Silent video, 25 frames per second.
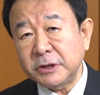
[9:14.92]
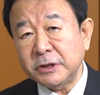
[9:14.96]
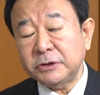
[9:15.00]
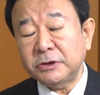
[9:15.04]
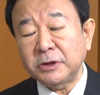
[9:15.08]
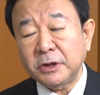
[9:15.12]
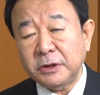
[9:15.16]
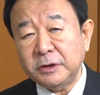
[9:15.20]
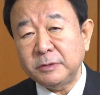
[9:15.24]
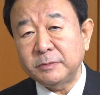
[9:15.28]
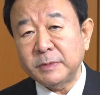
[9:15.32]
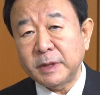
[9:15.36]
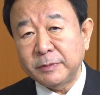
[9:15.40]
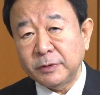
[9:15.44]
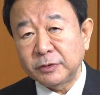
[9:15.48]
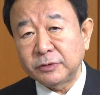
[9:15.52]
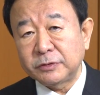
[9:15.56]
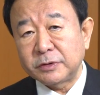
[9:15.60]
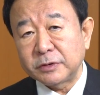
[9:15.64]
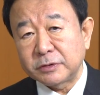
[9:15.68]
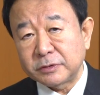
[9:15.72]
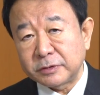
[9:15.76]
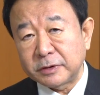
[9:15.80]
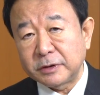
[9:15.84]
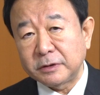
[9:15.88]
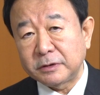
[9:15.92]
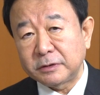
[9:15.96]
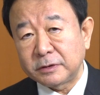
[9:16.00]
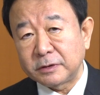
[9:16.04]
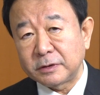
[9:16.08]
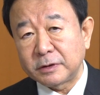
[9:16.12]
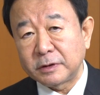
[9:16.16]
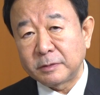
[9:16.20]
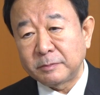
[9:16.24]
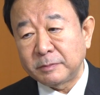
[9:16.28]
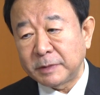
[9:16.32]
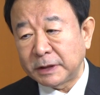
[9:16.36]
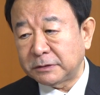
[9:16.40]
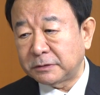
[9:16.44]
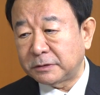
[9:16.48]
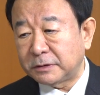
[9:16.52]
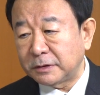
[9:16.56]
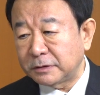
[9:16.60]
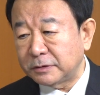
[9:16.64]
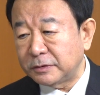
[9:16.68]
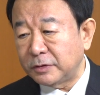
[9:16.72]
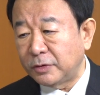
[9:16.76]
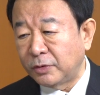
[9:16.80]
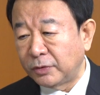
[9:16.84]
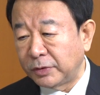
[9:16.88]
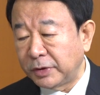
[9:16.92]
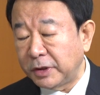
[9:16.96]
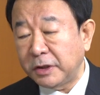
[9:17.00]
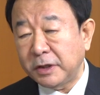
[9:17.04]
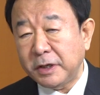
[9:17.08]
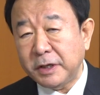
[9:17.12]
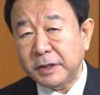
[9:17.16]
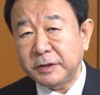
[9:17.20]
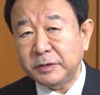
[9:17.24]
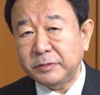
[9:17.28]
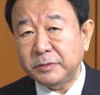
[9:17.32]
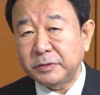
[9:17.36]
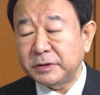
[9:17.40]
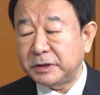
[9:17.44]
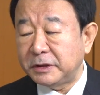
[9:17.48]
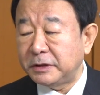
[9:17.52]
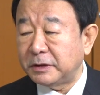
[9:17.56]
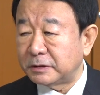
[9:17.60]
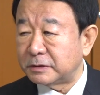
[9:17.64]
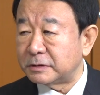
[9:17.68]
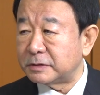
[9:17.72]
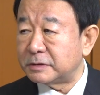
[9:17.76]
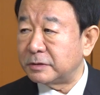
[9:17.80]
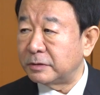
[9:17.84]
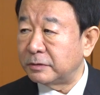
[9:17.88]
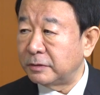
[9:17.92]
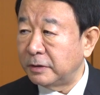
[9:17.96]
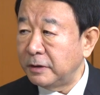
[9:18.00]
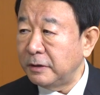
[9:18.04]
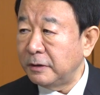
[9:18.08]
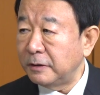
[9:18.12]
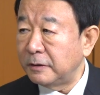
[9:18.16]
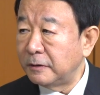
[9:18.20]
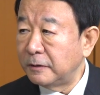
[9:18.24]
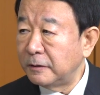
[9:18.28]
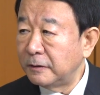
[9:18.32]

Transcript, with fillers: 衛隊に守ってくれっていうのは全くお願いの儀なんですよね。